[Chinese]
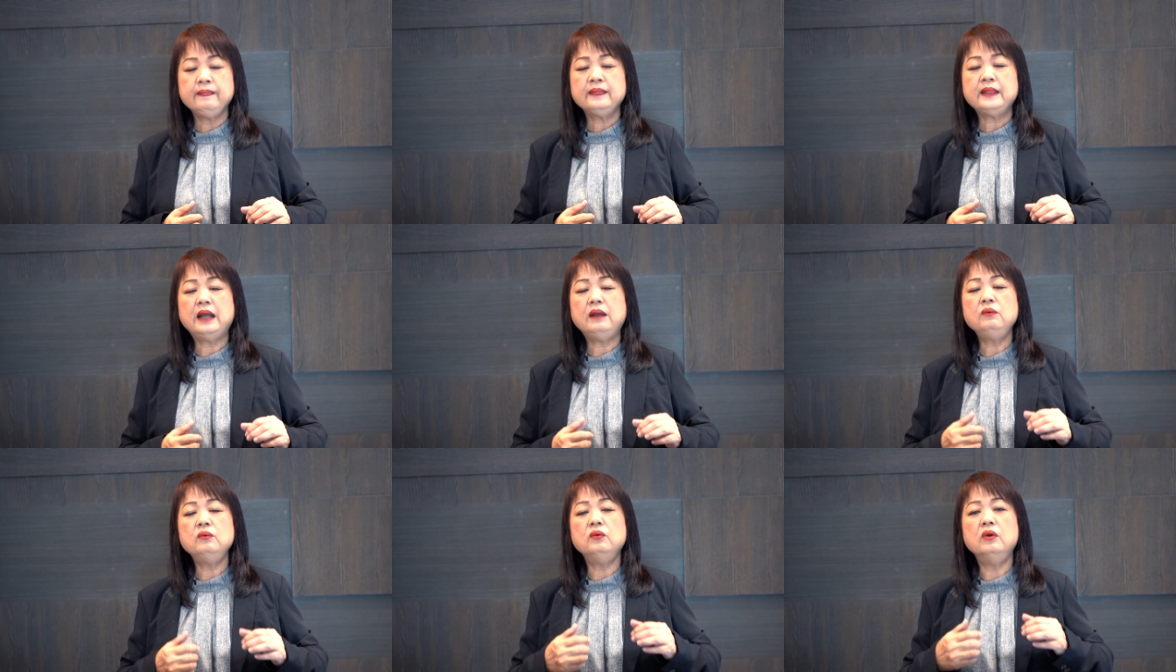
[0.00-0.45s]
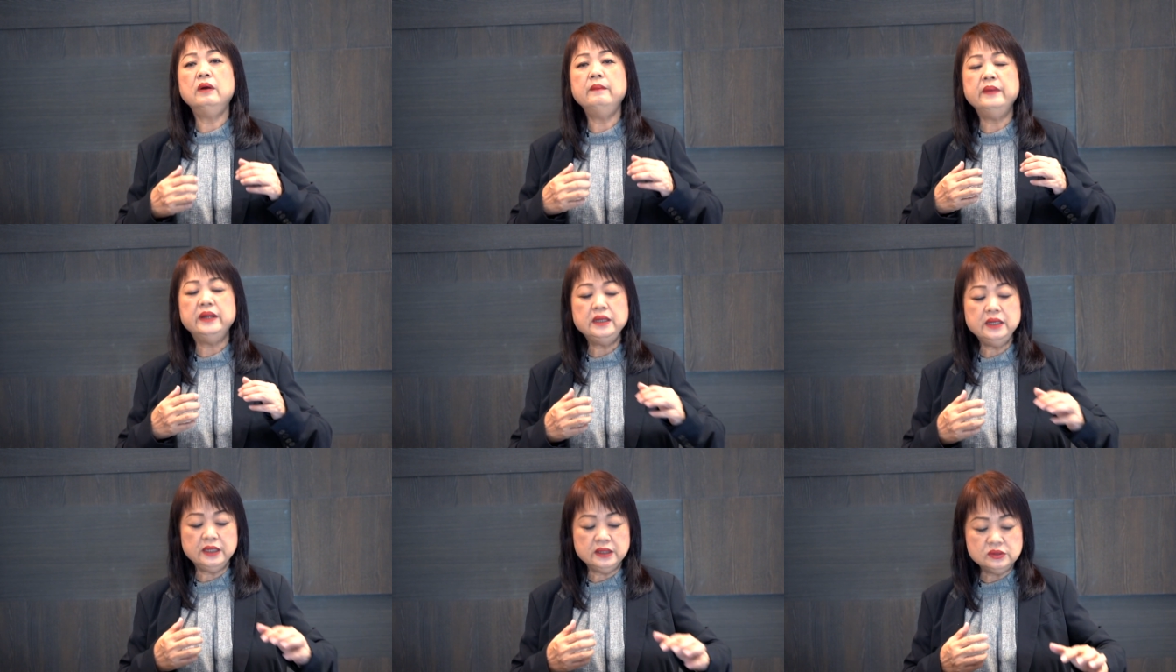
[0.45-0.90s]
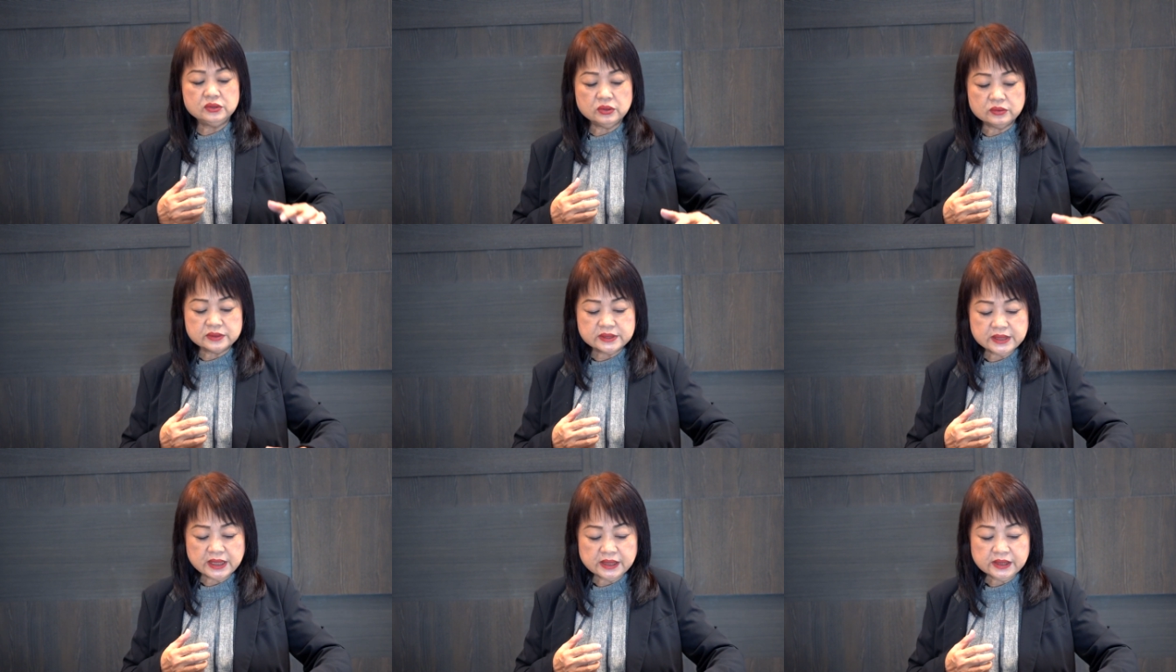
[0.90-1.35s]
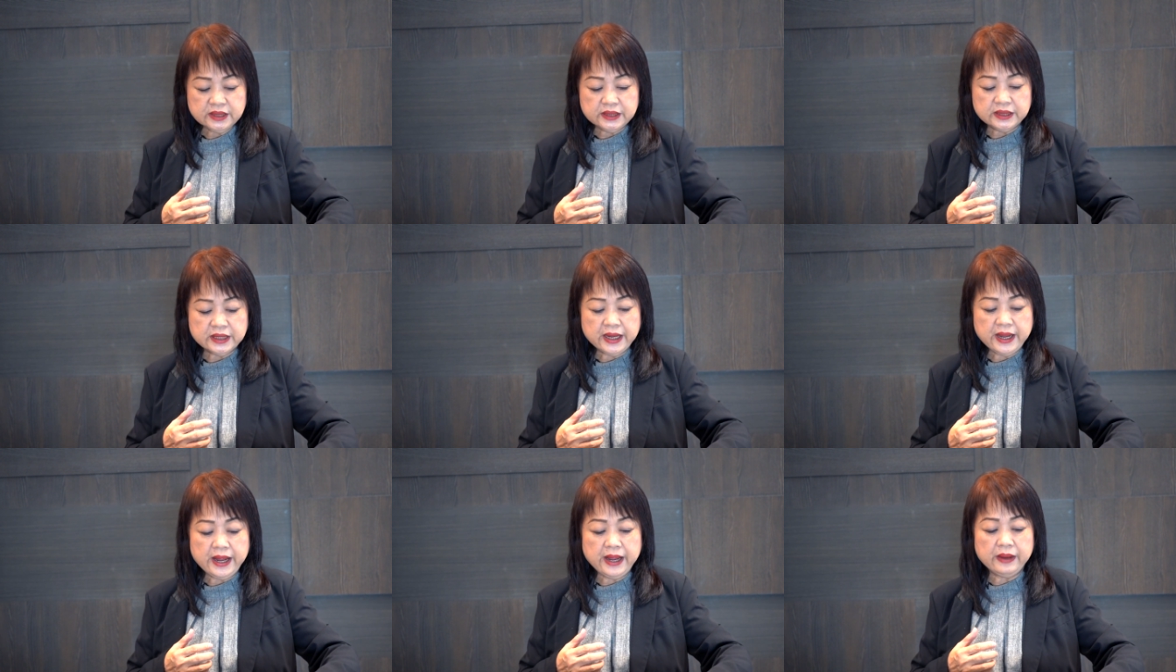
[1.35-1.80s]
当我们领受上帝
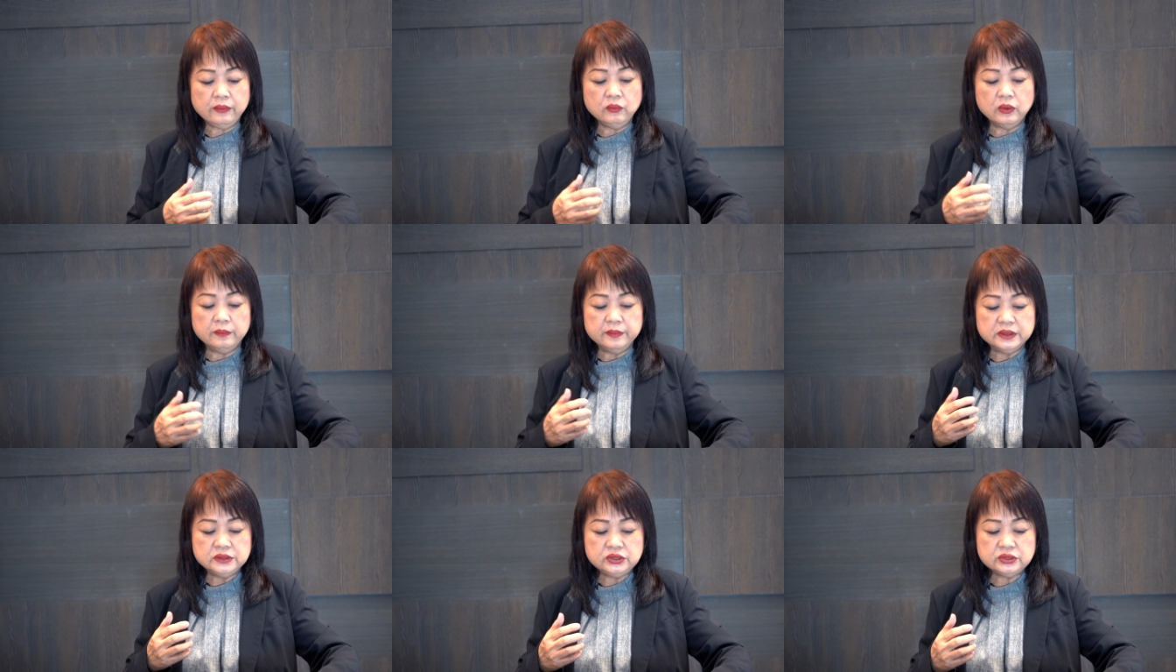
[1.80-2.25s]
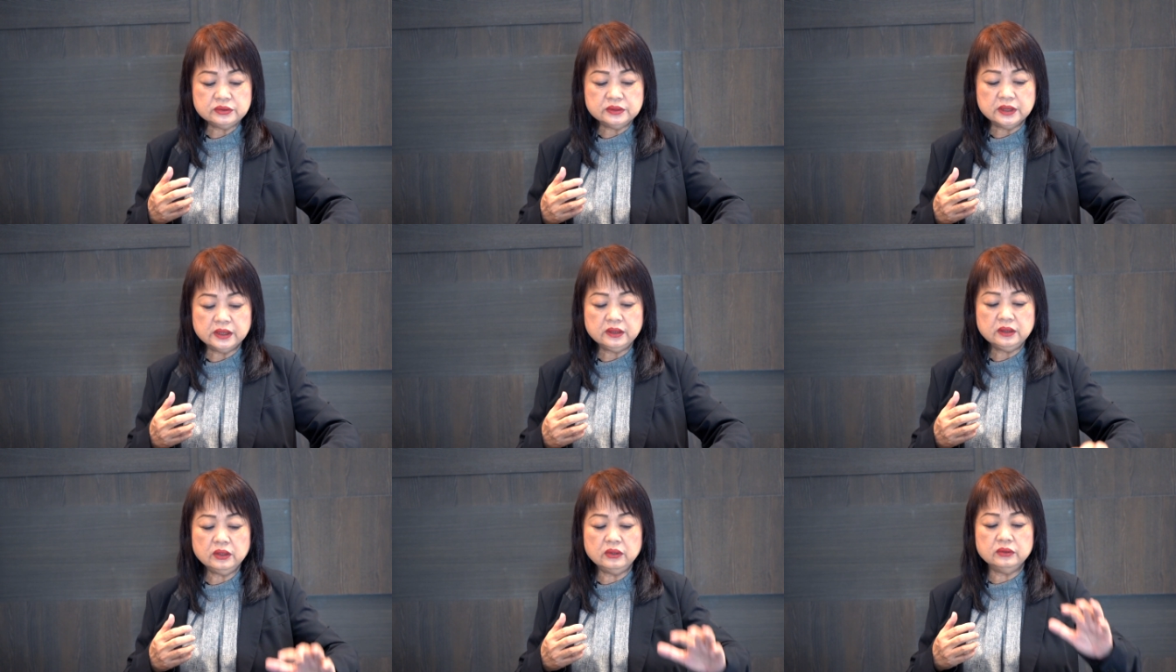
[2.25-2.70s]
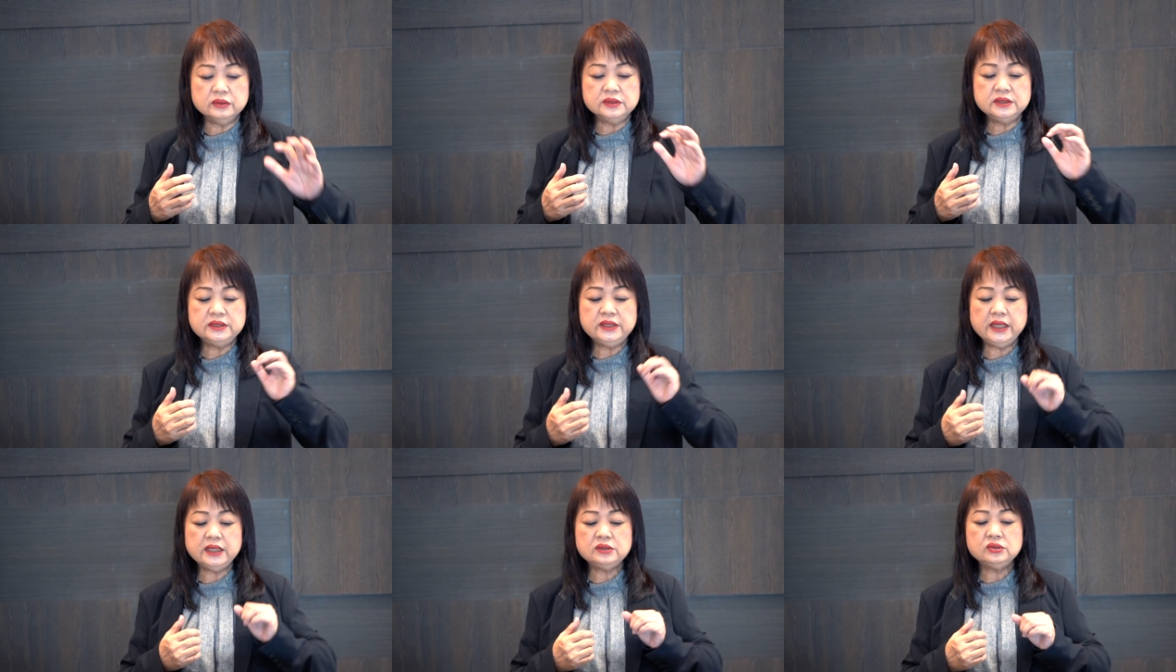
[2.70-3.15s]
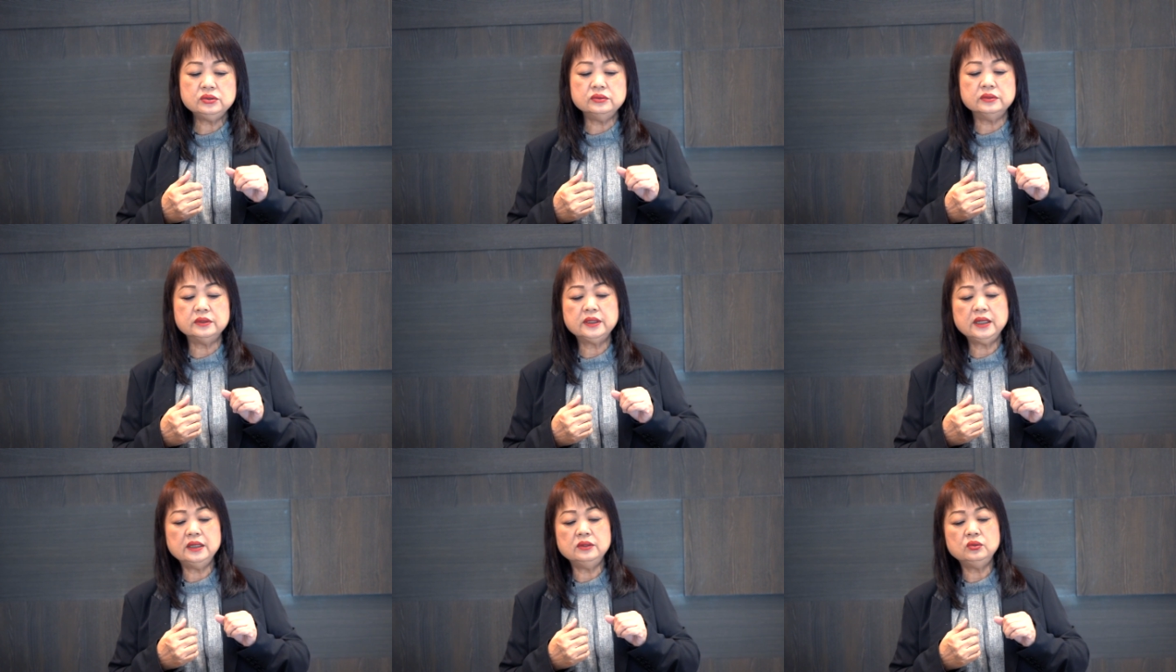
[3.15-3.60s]
的爱，我们就能够接触
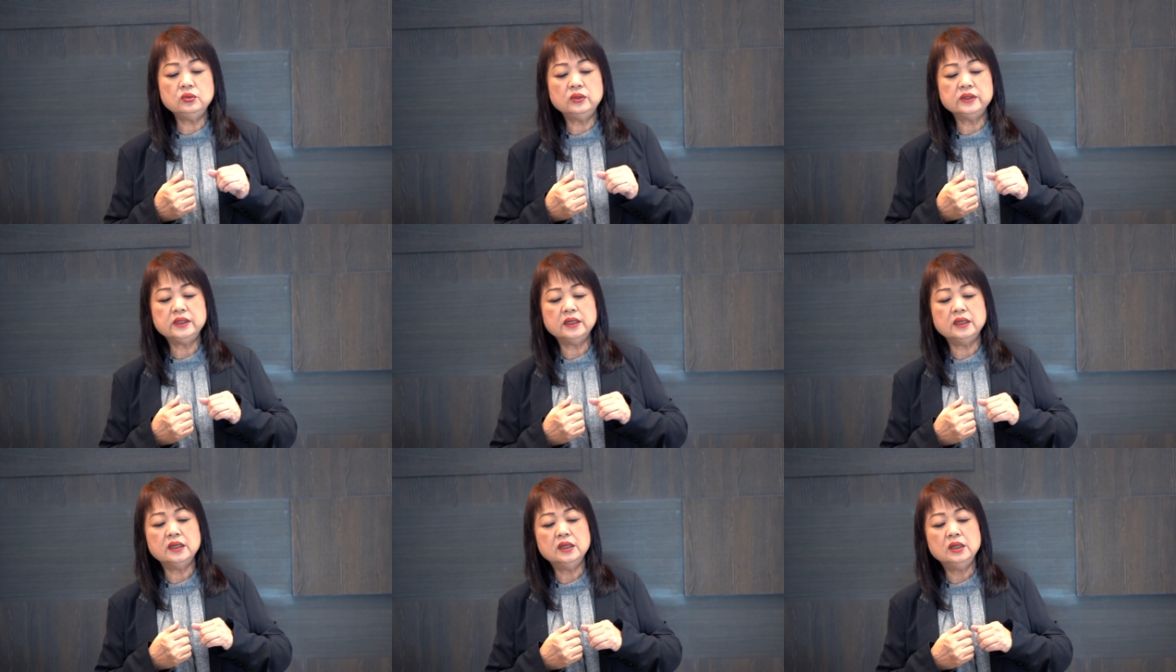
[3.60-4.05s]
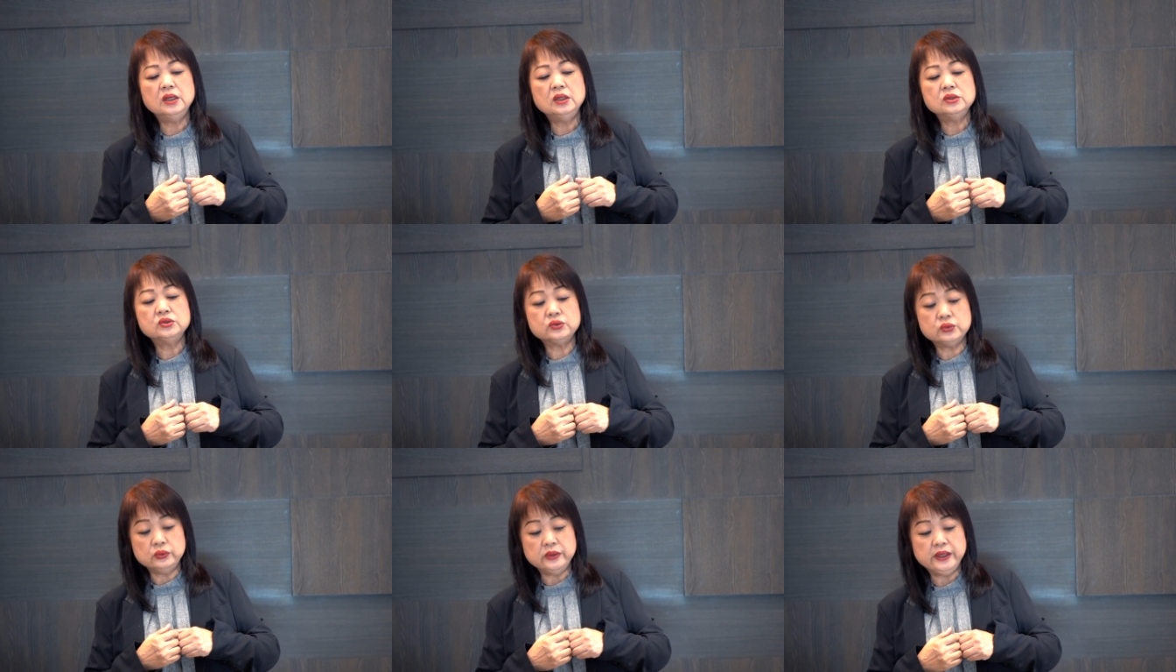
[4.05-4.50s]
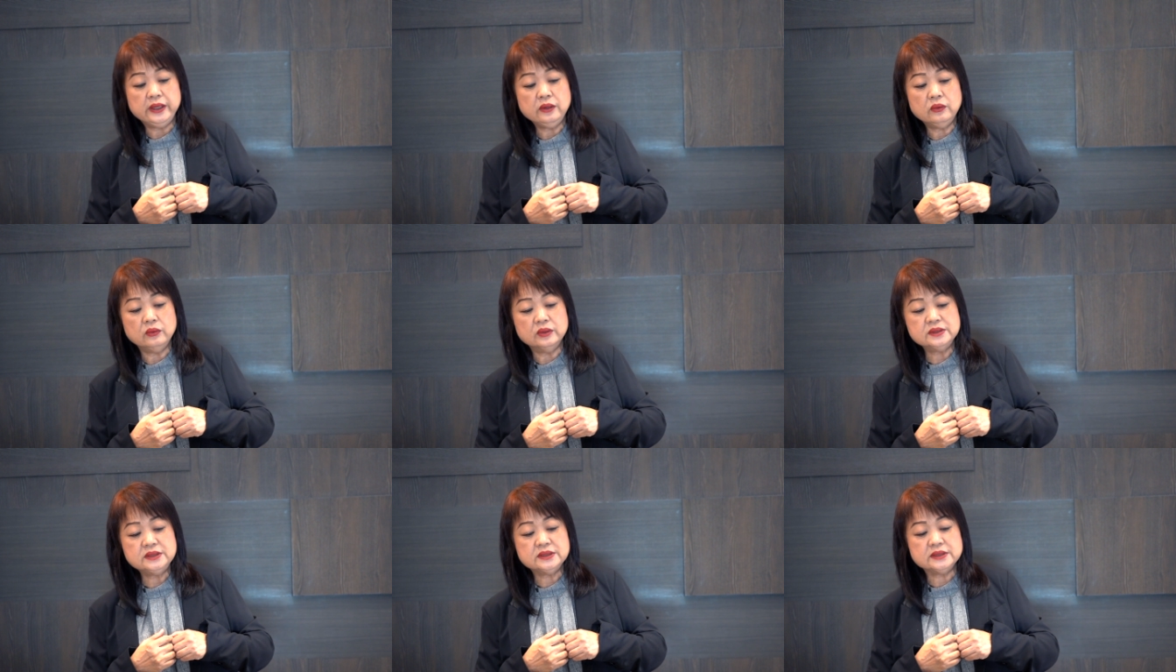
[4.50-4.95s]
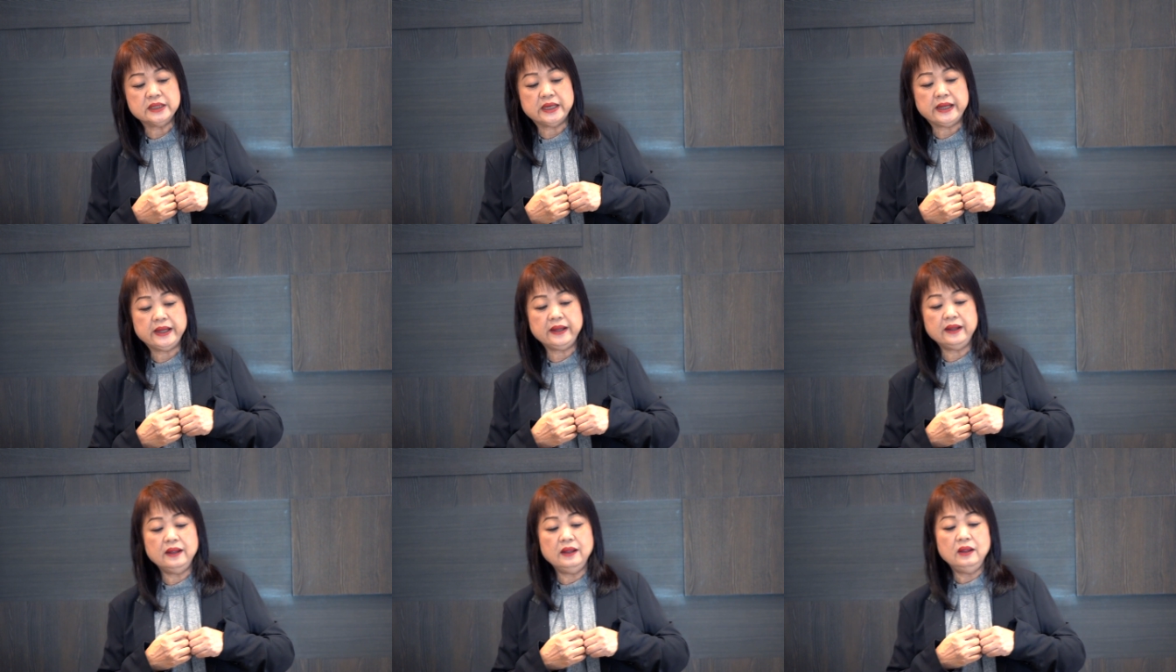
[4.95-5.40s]
更多的属灵果子
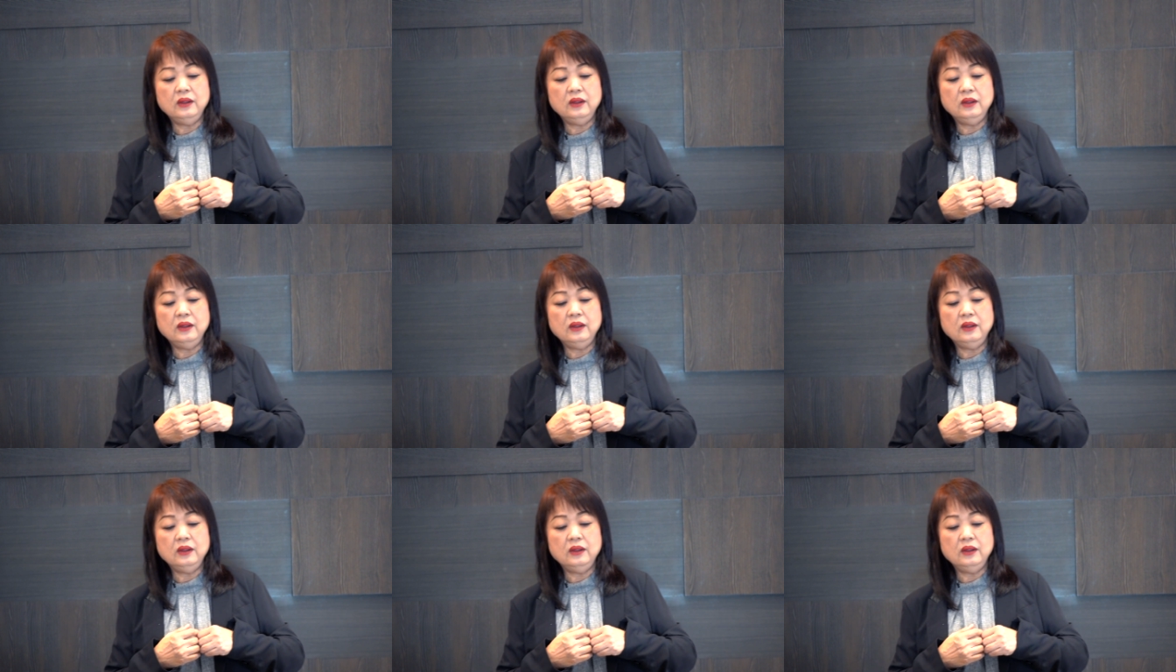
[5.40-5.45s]
来，